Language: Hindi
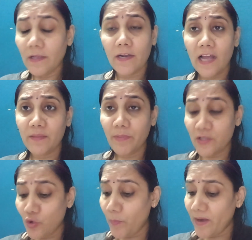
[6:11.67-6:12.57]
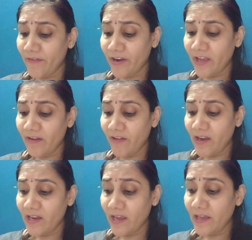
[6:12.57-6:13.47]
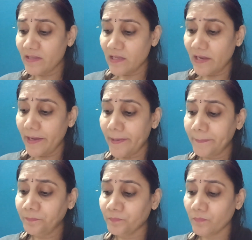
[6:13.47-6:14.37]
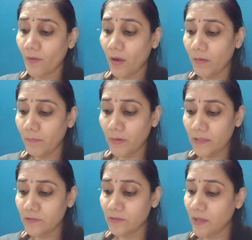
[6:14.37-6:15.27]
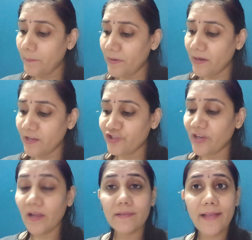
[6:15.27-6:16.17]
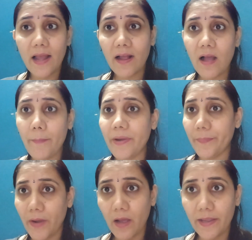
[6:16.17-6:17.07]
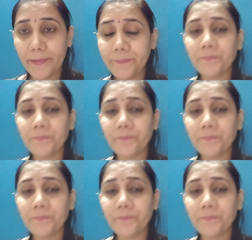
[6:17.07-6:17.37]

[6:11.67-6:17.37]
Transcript: रात में इसको पढ़ाई वढ़ाई करवानी है इसलिए बस अपने किचन का सारा काम निपटा के